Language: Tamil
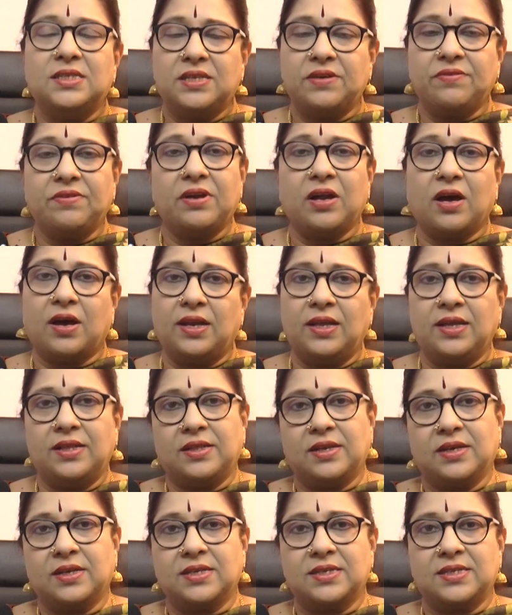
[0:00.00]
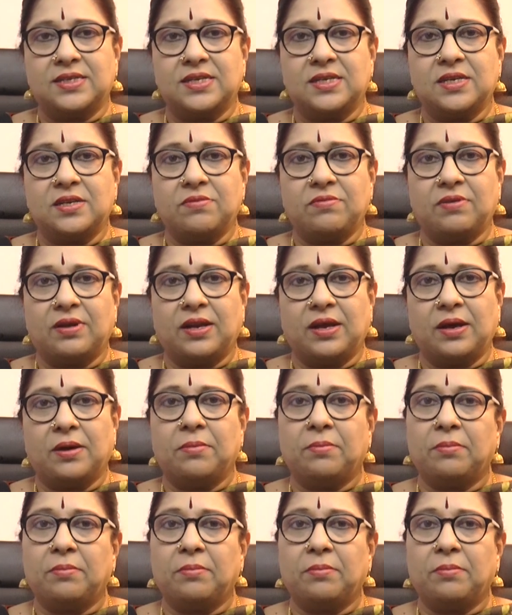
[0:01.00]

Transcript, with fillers: சிவன் ஆலயத்திற்கு சென்று வர